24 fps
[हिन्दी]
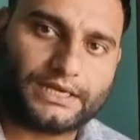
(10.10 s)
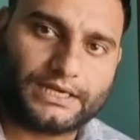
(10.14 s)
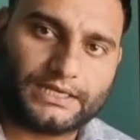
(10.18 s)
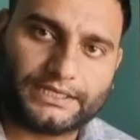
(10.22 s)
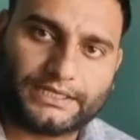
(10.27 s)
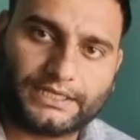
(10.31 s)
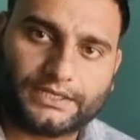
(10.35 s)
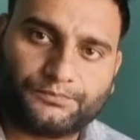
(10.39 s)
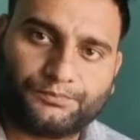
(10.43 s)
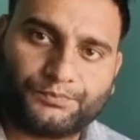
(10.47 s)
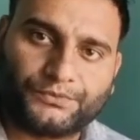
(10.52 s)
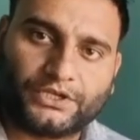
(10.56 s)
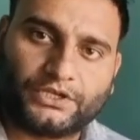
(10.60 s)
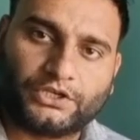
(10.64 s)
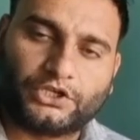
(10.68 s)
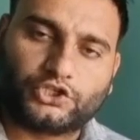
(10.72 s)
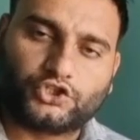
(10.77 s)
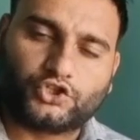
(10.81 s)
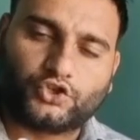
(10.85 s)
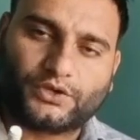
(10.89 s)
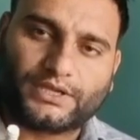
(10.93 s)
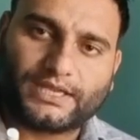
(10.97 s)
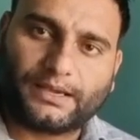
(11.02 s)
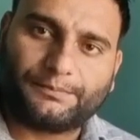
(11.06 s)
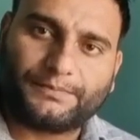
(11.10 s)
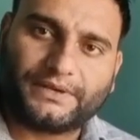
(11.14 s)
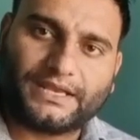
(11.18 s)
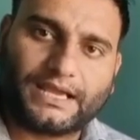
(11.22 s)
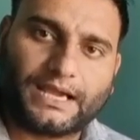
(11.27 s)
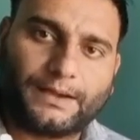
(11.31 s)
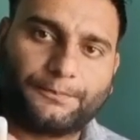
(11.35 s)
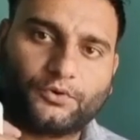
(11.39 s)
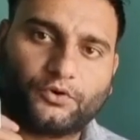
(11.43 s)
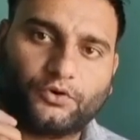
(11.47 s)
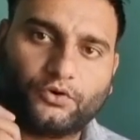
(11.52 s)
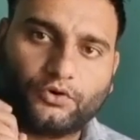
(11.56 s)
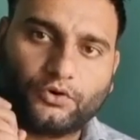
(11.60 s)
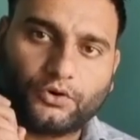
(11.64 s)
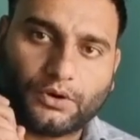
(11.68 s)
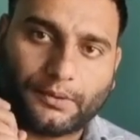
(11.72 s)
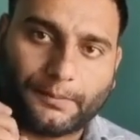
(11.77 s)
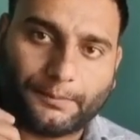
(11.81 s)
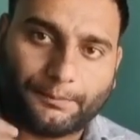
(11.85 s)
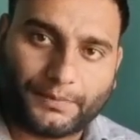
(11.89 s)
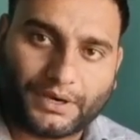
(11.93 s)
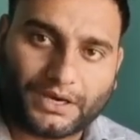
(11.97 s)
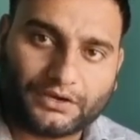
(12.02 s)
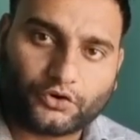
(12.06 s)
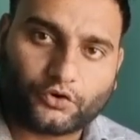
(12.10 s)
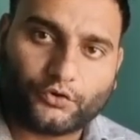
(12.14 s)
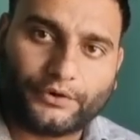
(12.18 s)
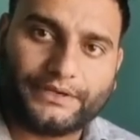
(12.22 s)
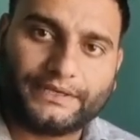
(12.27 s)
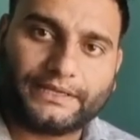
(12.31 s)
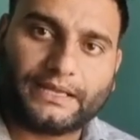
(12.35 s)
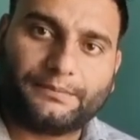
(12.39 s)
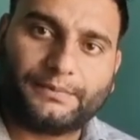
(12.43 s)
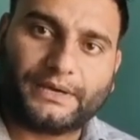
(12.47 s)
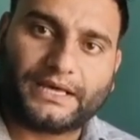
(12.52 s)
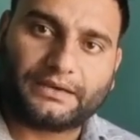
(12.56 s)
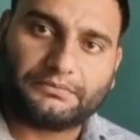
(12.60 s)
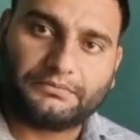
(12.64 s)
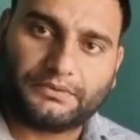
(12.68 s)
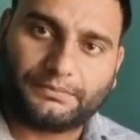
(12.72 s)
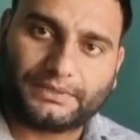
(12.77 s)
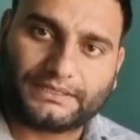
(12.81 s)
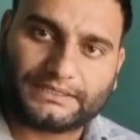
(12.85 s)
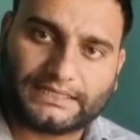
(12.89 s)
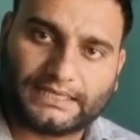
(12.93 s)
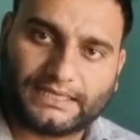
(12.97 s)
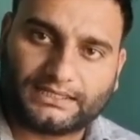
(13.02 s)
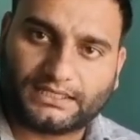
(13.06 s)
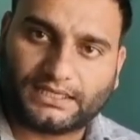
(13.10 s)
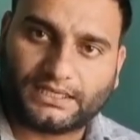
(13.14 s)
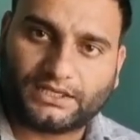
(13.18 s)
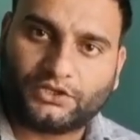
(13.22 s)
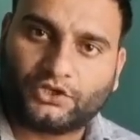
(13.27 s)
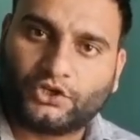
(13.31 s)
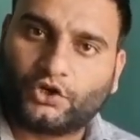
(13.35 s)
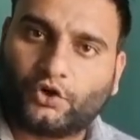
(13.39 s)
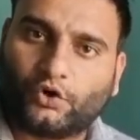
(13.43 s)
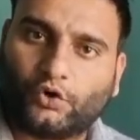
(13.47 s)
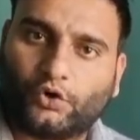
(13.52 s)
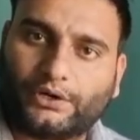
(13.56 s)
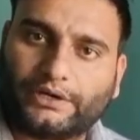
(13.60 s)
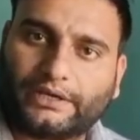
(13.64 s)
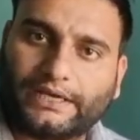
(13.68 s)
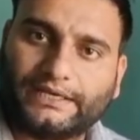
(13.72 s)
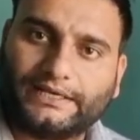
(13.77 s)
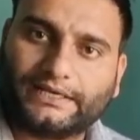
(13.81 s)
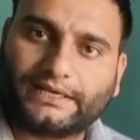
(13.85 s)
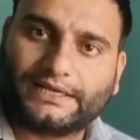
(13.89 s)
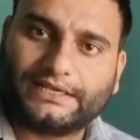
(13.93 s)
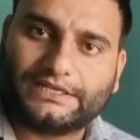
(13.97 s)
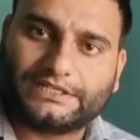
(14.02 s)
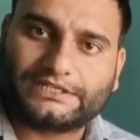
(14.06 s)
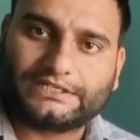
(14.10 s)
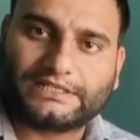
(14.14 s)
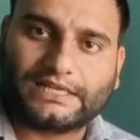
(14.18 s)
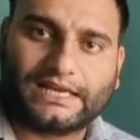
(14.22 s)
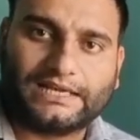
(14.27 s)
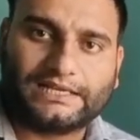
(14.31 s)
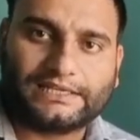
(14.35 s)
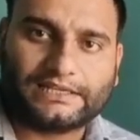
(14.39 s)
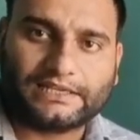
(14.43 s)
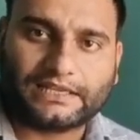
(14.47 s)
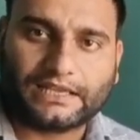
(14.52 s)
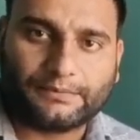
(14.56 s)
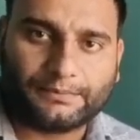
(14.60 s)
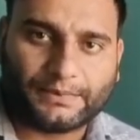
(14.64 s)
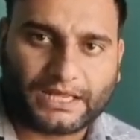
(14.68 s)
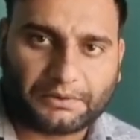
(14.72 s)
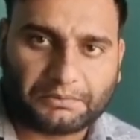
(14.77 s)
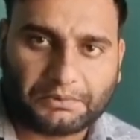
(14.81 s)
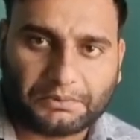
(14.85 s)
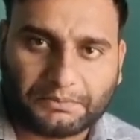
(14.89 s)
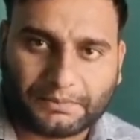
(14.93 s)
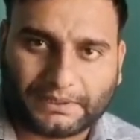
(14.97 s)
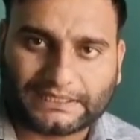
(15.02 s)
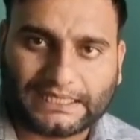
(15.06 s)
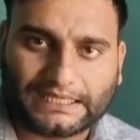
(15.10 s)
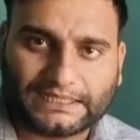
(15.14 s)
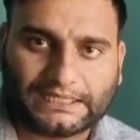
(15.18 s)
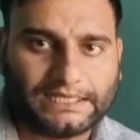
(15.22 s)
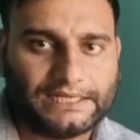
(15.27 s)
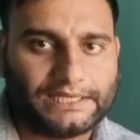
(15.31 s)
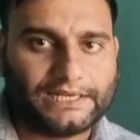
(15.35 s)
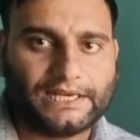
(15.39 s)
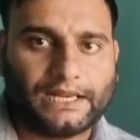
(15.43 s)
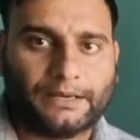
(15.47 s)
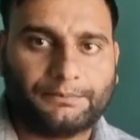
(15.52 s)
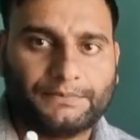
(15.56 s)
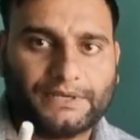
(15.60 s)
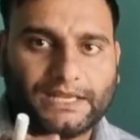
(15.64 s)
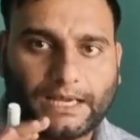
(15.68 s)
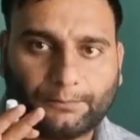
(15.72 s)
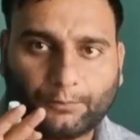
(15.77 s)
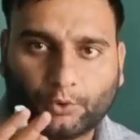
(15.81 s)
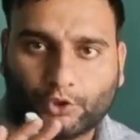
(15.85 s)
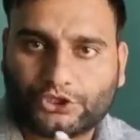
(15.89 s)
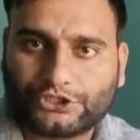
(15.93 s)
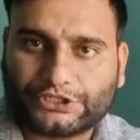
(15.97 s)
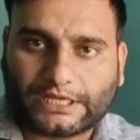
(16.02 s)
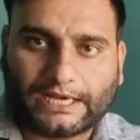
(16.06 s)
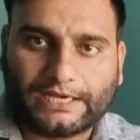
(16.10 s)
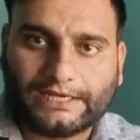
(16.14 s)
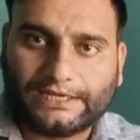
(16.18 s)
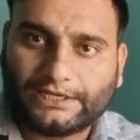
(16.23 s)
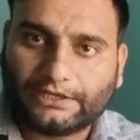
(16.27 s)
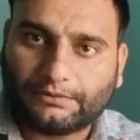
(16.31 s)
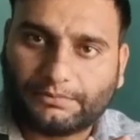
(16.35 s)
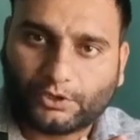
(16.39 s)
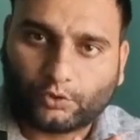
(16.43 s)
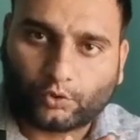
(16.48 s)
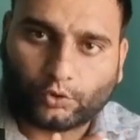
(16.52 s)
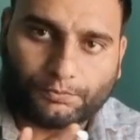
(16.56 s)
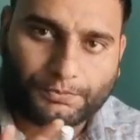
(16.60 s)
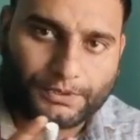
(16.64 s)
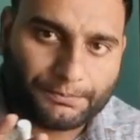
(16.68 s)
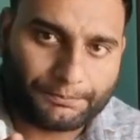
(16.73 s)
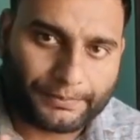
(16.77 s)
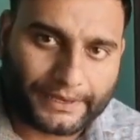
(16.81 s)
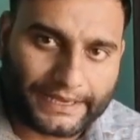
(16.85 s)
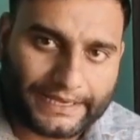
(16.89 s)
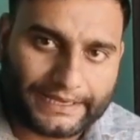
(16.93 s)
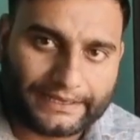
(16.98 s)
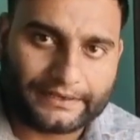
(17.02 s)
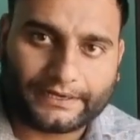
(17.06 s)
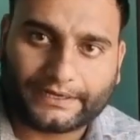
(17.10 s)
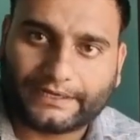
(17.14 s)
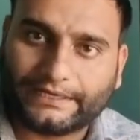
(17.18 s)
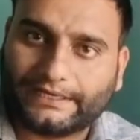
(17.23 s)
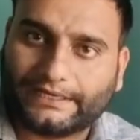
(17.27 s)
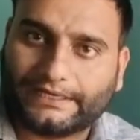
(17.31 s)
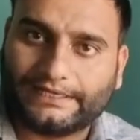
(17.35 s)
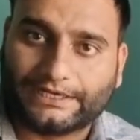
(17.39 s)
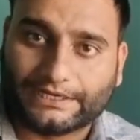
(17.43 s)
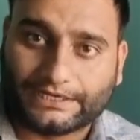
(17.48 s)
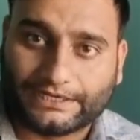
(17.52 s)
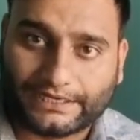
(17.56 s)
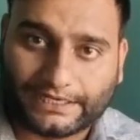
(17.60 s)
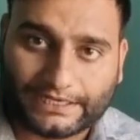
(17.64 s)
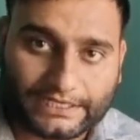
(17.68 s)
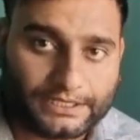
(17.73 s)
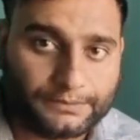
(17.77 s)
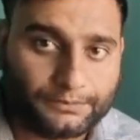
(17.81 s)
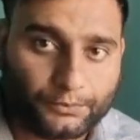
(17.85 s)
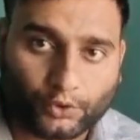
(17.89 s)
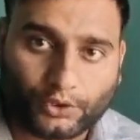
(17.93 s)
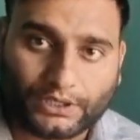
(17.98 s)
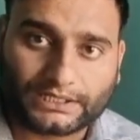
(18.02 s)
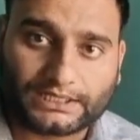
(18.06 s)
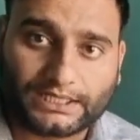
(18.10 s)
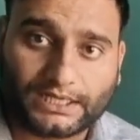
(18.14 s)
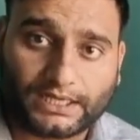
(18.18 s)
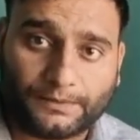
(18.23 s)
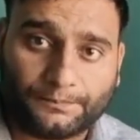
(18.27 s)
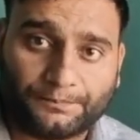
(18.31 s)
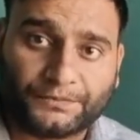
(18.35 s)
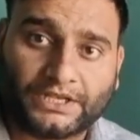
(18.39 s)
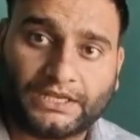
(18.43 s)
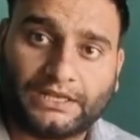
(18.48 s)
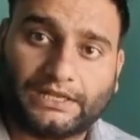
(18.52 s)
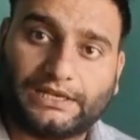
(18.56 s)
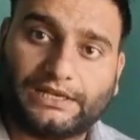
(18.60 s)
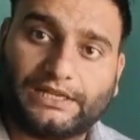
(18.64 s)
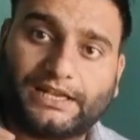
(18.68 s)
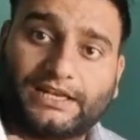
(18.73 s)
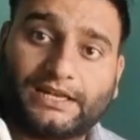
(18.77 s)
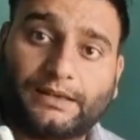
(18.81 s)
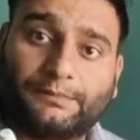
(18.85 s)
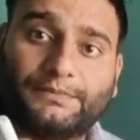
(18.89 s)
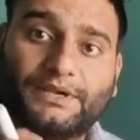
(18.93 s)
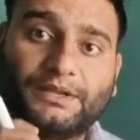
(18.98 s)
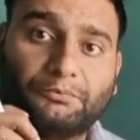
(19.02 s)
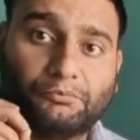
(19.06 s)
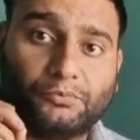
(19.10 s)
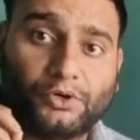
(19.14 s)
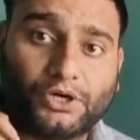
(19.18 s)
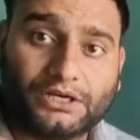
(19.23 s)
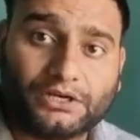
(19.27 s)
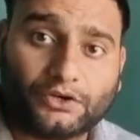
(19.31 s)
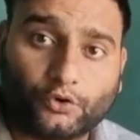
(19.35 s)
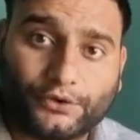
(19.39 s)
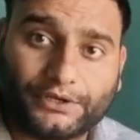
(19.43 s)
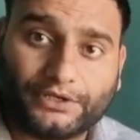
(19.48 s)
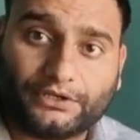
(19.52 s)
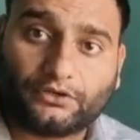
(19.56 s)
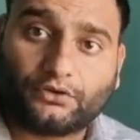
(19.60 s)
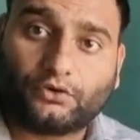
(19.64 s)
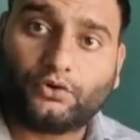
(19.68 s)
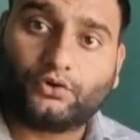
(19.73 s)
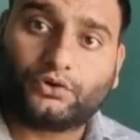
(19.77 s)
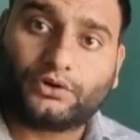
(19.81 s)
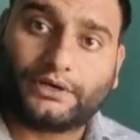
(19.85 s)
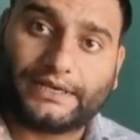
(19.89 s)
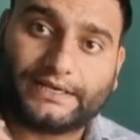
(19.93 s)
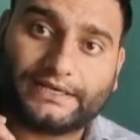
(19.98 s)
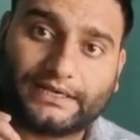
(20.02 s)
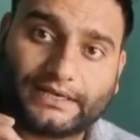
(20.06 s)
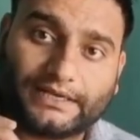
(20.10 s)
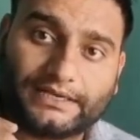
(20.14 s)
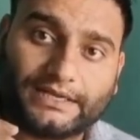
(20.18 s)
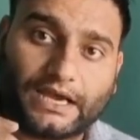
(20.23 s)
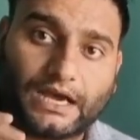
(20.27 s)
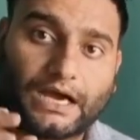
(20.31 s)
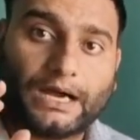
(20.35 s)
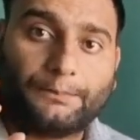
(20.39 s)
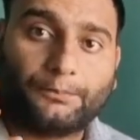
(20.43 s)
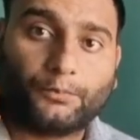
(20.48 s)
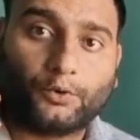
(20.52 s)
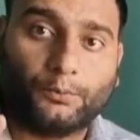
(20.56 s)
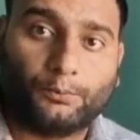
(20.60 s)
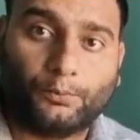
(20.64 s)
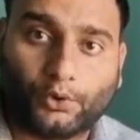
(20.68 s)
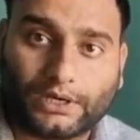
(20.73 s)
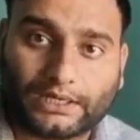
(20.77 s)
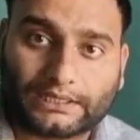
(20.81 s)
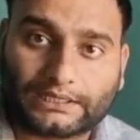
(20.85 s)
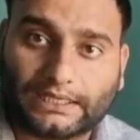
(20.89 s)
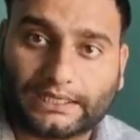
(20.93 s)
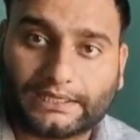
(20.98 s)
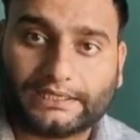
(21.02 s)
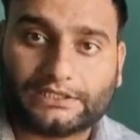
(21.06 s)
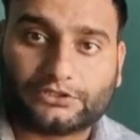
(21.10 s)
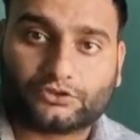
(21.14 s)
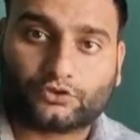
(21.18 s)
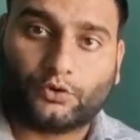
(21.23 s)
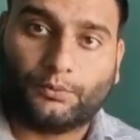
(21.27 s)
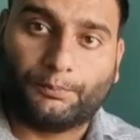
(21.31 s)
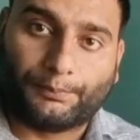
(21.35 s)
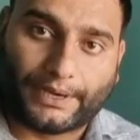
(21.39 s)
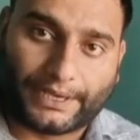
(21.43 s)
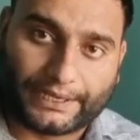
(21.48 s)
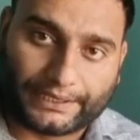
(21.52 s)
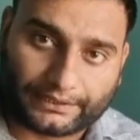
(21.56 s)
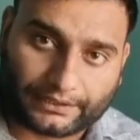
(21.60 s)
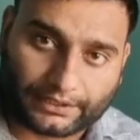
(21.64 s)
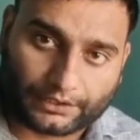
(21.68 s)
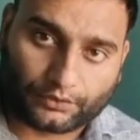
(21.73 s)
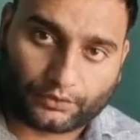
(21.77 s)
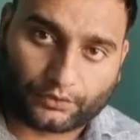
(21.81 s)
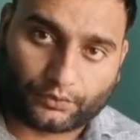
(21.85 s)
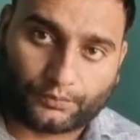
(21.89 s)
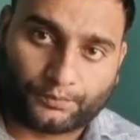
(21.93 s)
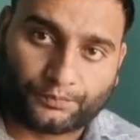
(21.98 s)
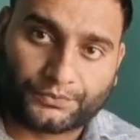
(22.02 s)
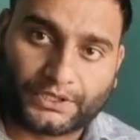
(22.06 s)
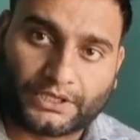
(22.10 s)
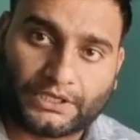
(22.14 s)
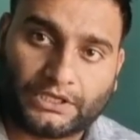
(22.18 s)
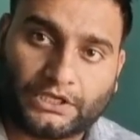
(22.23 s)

कर लेना क्योंकि हमने आपको मंग कोइन के बारे में बताया था और कहीं ना कहीं स्टार लिंक के बारे में बताया था लेकिन हमने आपको स्टार लिंक बिल्कुल भी बाय करने के लिए नहीं बोला था लेकिन हमने मंग कोइन को कहीं ना कहीं आपको बोला था कि इसको बाय कर लो